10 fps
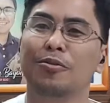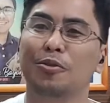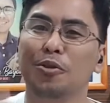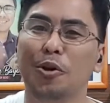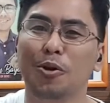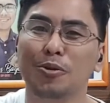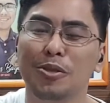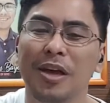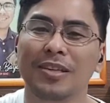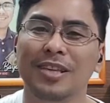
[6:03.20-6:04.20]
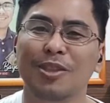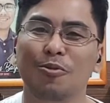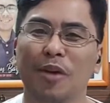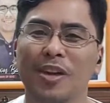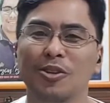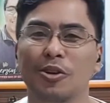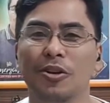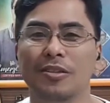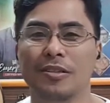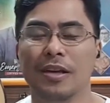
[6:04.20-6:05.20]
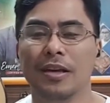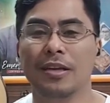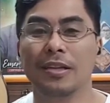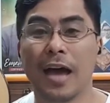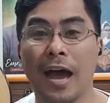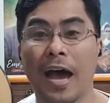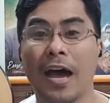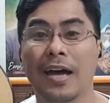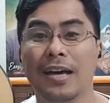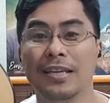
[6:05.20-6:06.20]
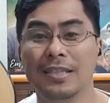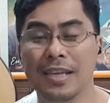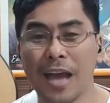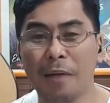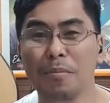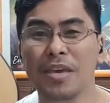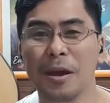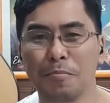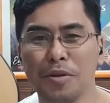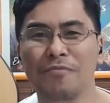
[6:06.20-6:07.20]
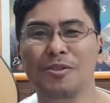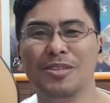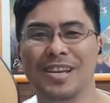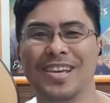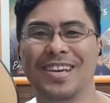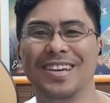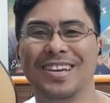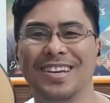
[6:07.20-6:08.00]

to those situations na sinabi niya previously.